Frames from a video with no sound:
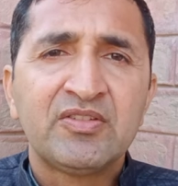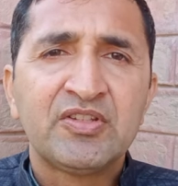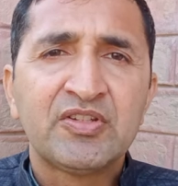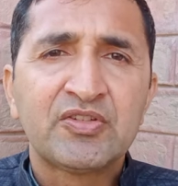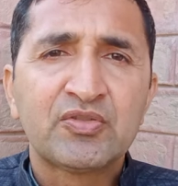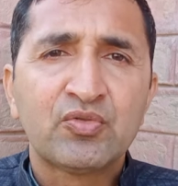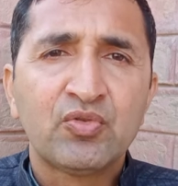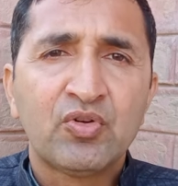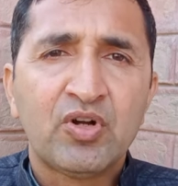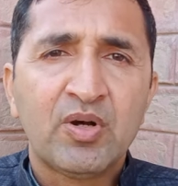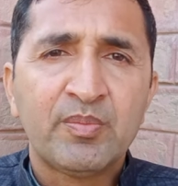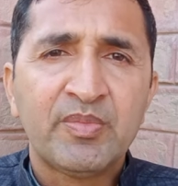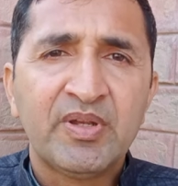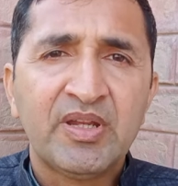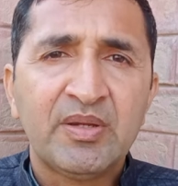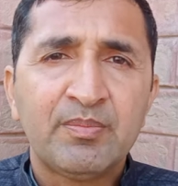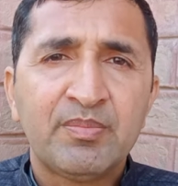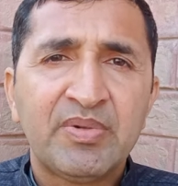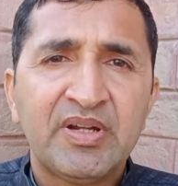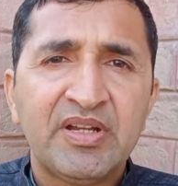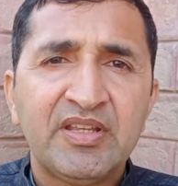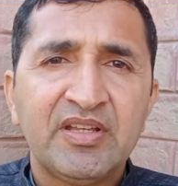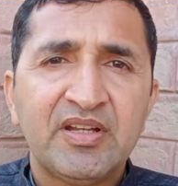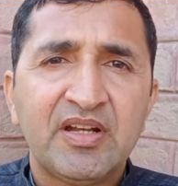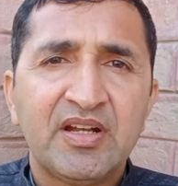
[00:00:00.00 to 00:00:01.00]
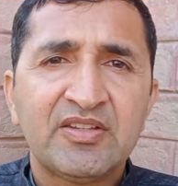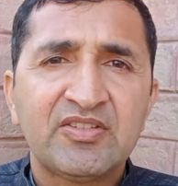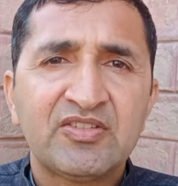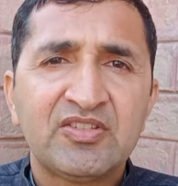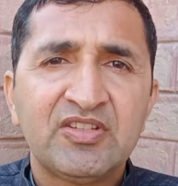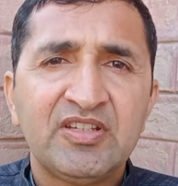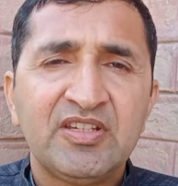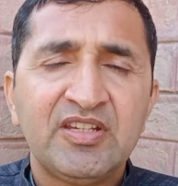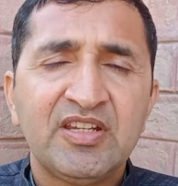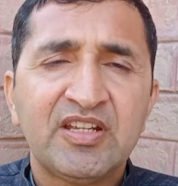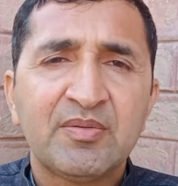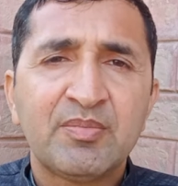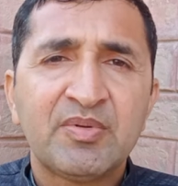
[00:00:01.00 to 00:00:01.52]
जिसको हमने बड़ी
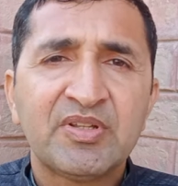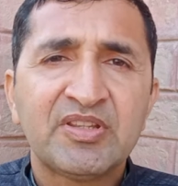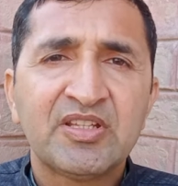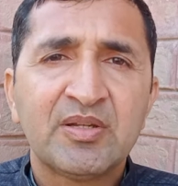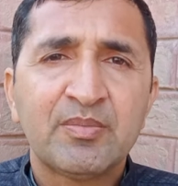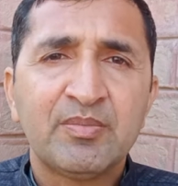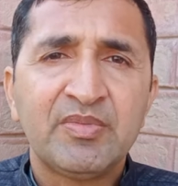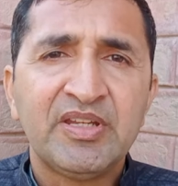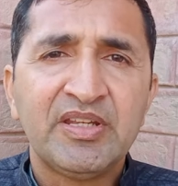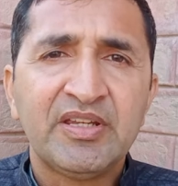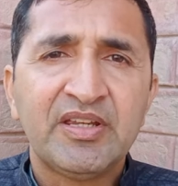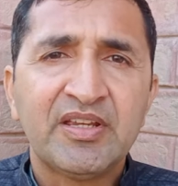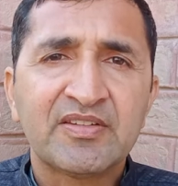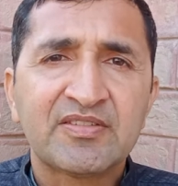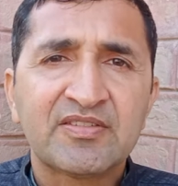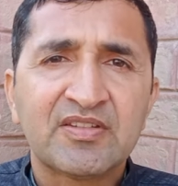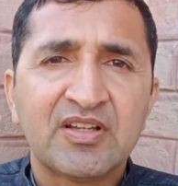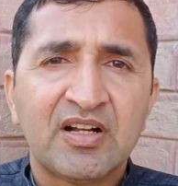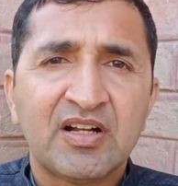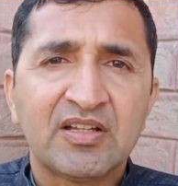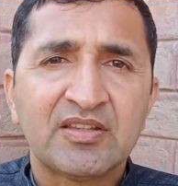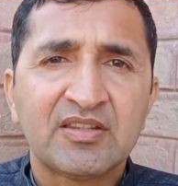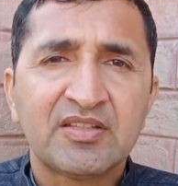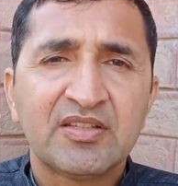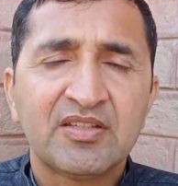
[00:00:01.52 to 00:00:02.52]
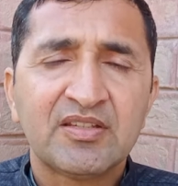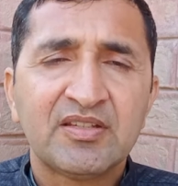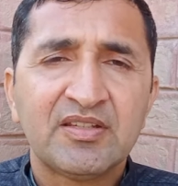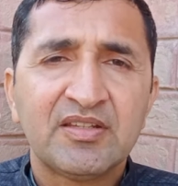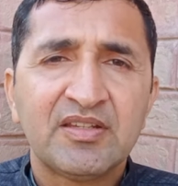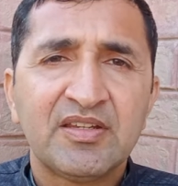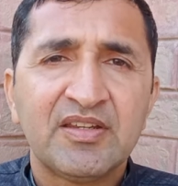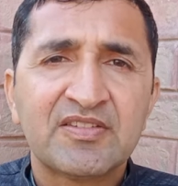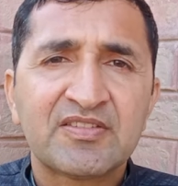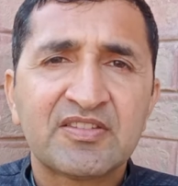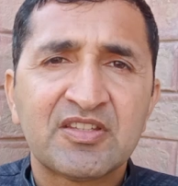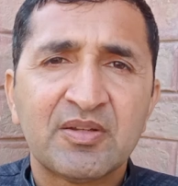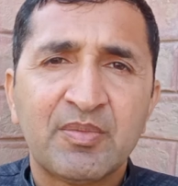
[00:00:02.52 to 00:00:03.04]
अच्छी हमत अमली के साथ
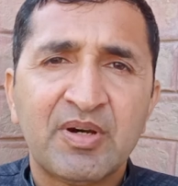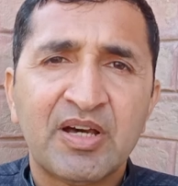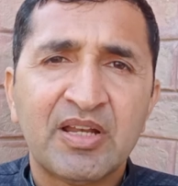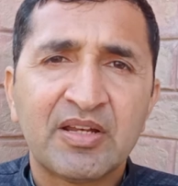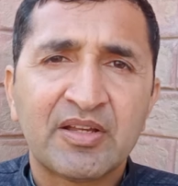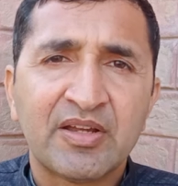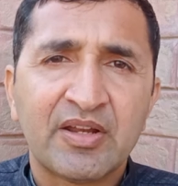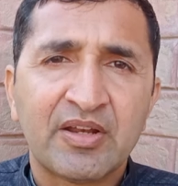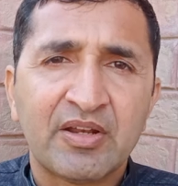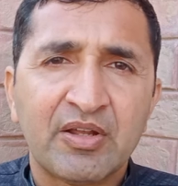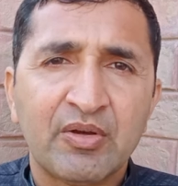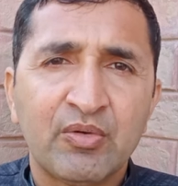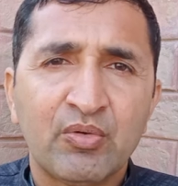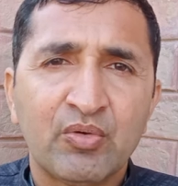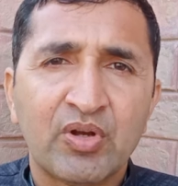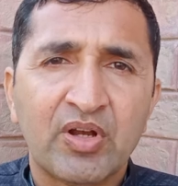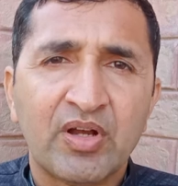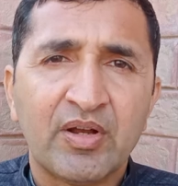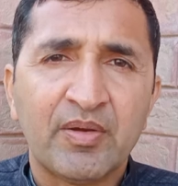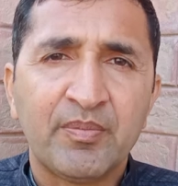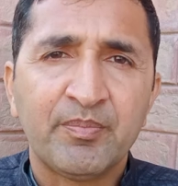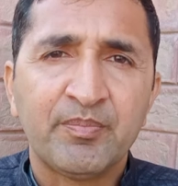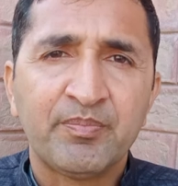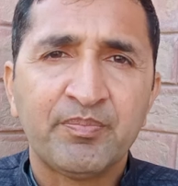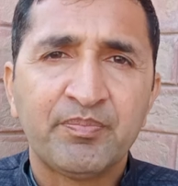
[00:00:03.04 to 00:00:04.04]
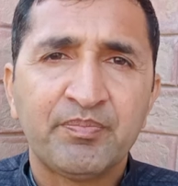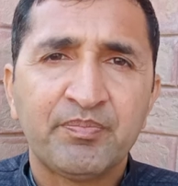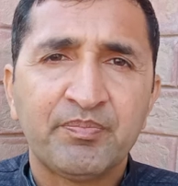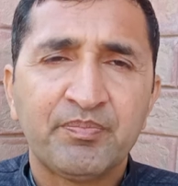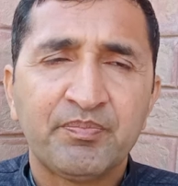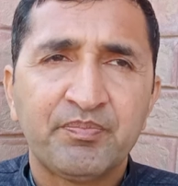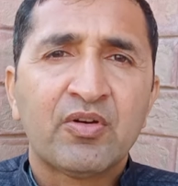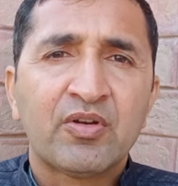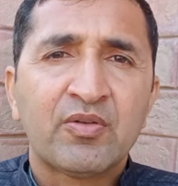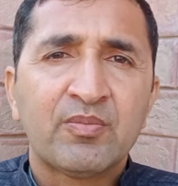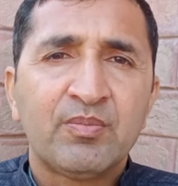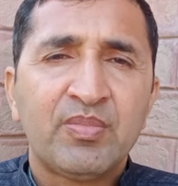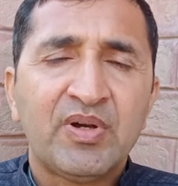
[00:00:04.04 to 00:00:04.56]
इस्तेमाल करना होगा
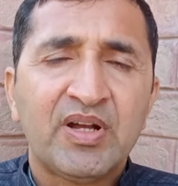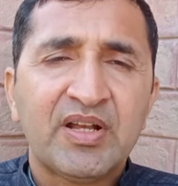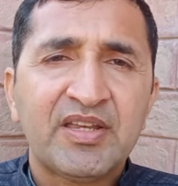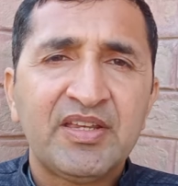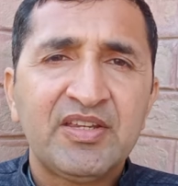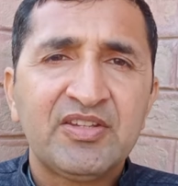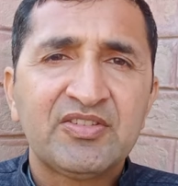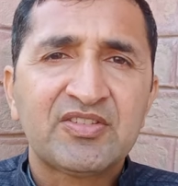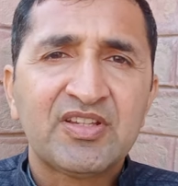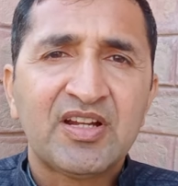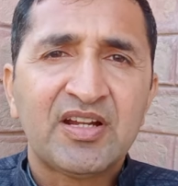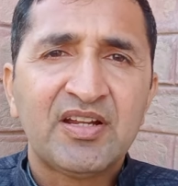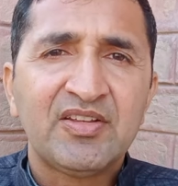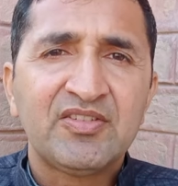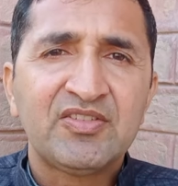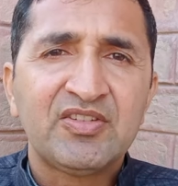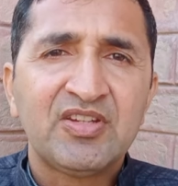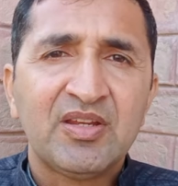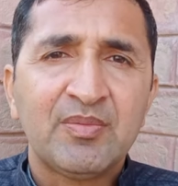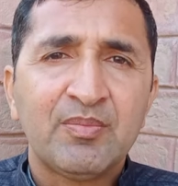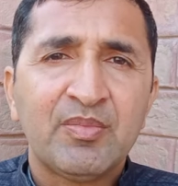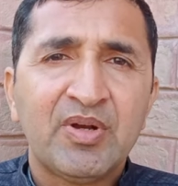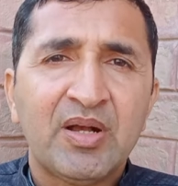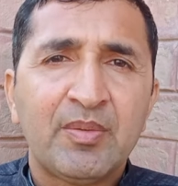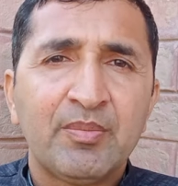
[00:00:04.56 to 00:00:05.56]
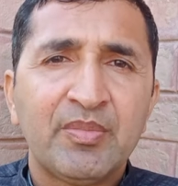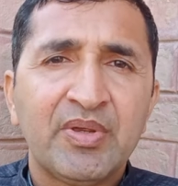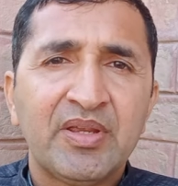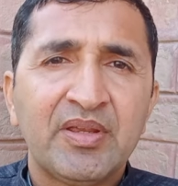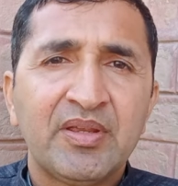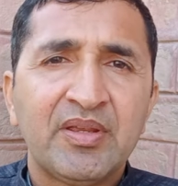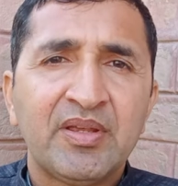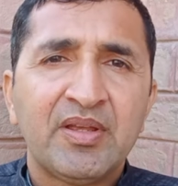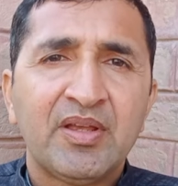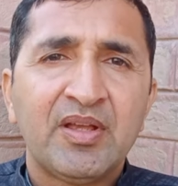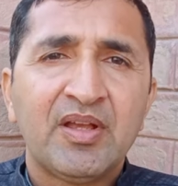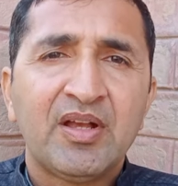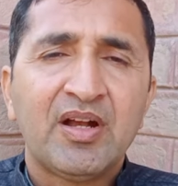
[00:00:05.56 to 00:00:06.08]
और बाकी साढ़े छः माह
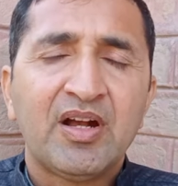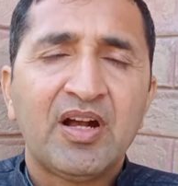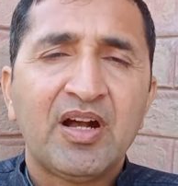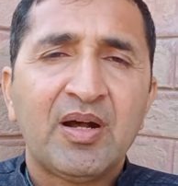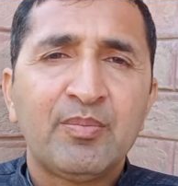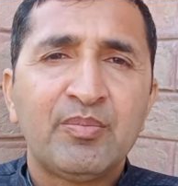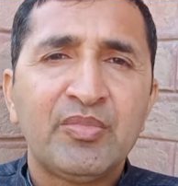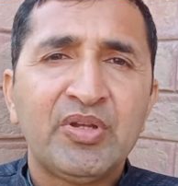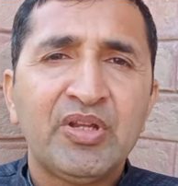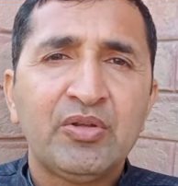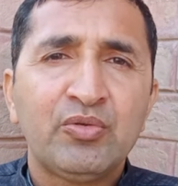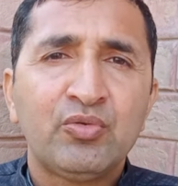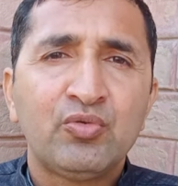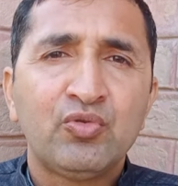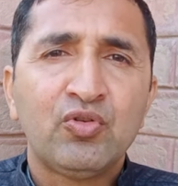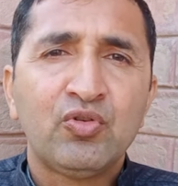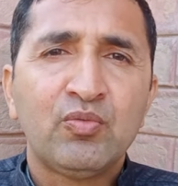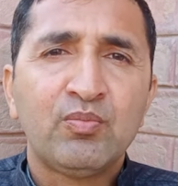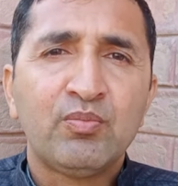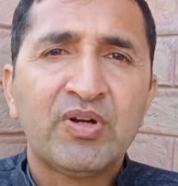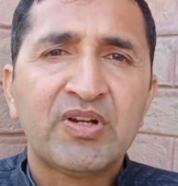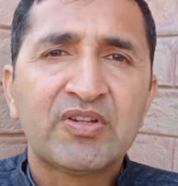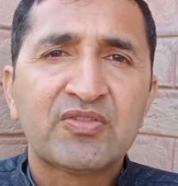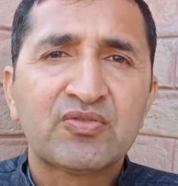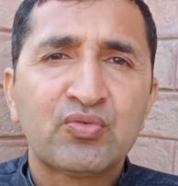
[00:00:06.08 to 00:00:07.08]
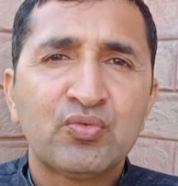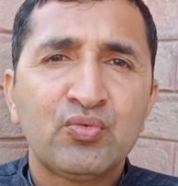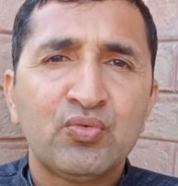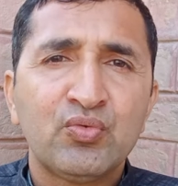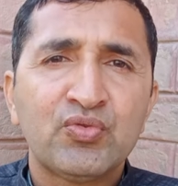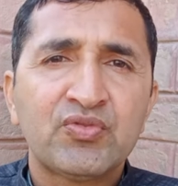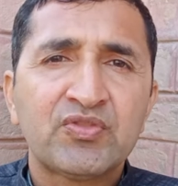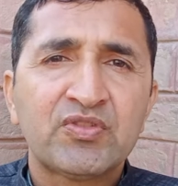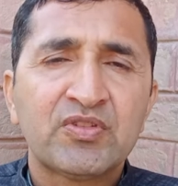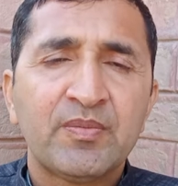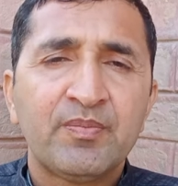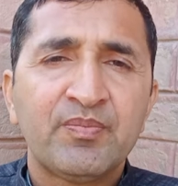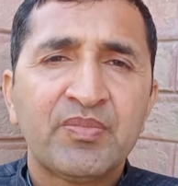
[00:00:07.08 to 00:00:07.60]
में हमने दो
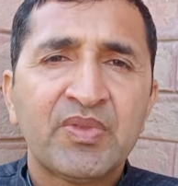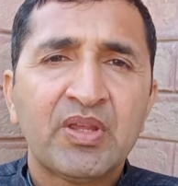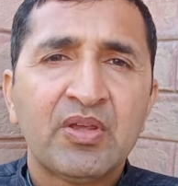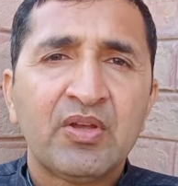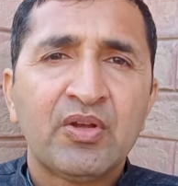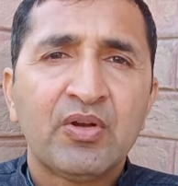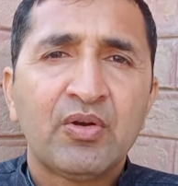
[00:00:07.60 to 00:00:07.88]
मखसूस